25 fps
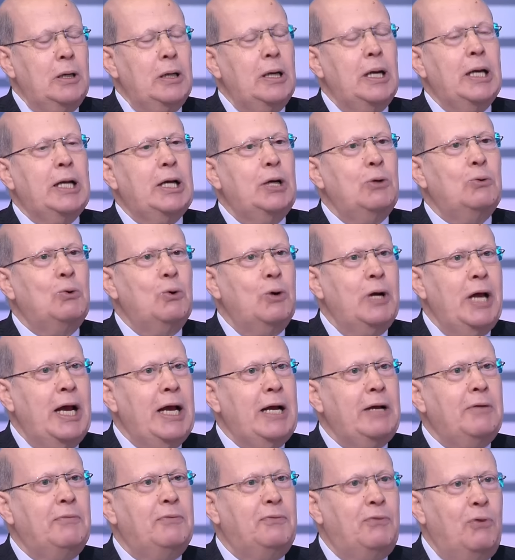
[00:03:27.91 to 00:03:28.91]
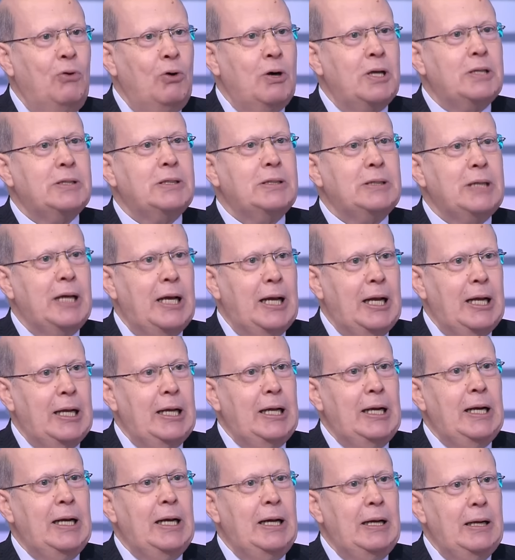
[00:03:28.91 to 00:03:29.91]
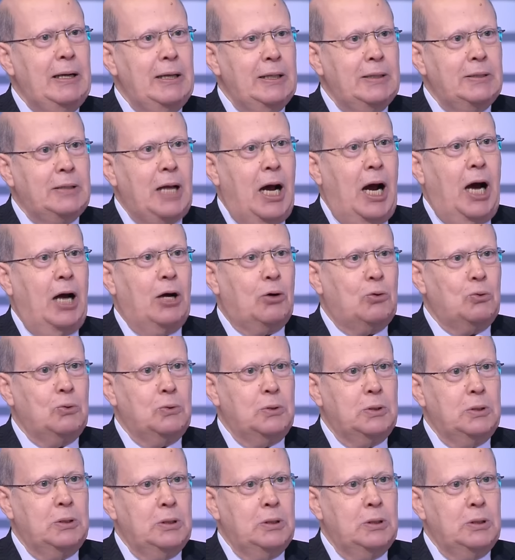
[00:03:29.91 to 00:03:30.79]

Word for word: لكن هناك فرص هائلة للتحرك